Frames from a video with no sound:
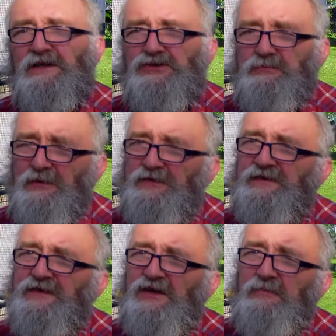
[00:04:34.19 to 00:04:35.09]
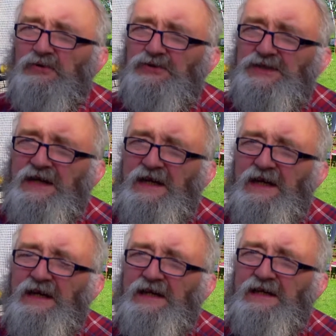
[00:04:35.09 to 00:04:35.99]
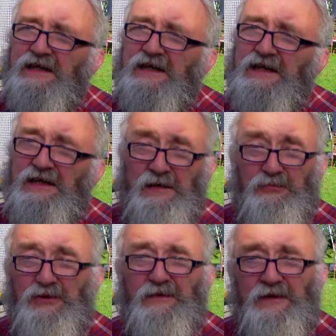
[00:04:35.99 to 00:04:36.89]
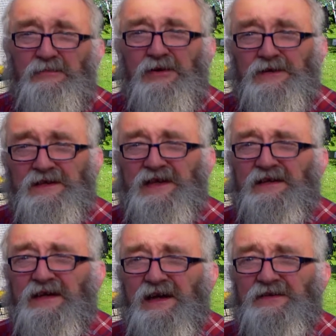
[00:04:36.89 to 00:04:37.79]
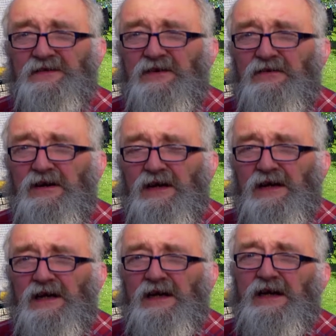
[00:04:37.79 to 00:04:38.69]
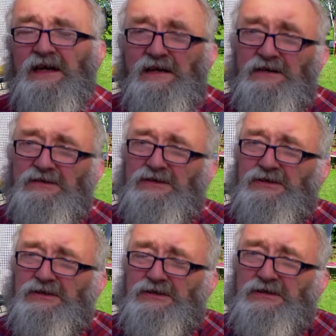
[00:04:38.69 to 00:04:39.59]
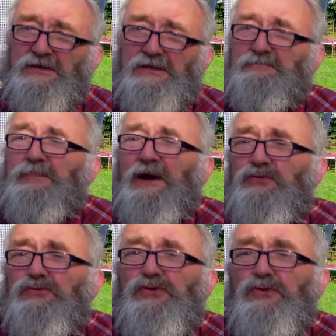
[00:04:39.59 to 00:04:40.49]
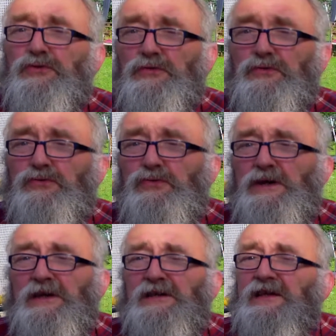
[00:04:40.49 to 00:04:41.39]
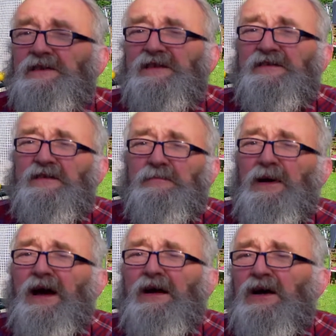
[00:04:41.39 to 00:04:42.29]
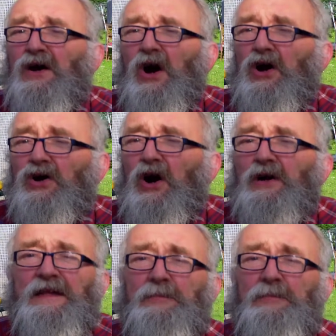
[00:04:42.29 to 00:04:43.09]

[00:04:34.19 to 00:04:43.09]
Je pense que c'est un projet qui, qui, peut être vraiment très intéressant et pas coûteux surtout et qui ne nécessite pas un grand